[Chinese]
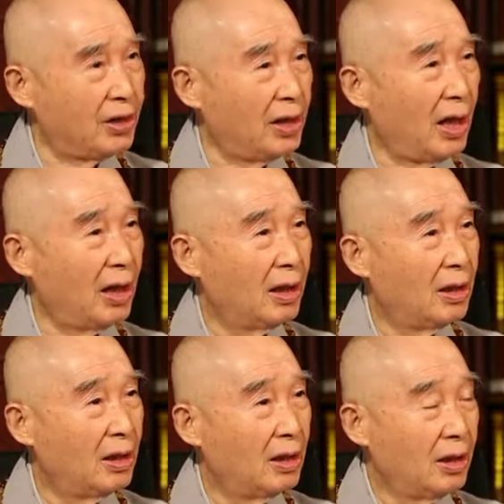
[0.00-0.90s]
天下
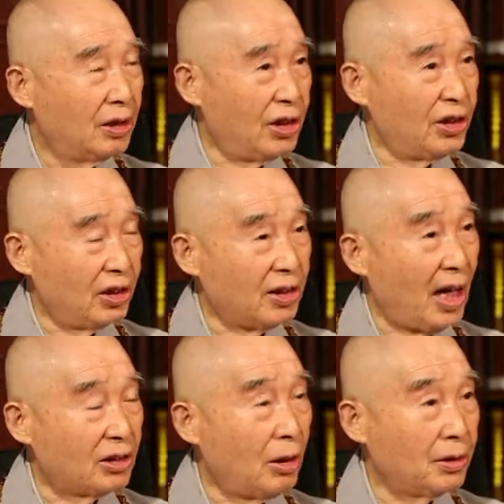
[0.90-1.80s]
这些
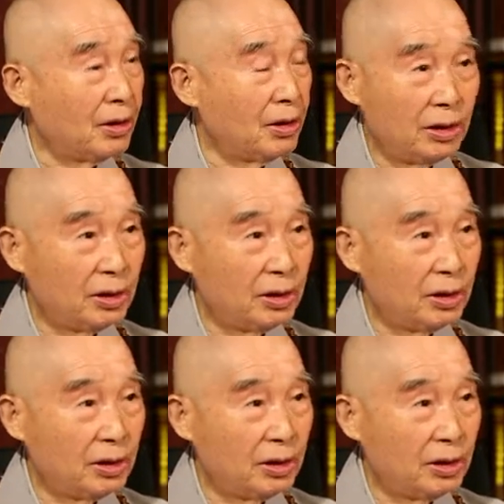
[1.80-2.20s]
大道理、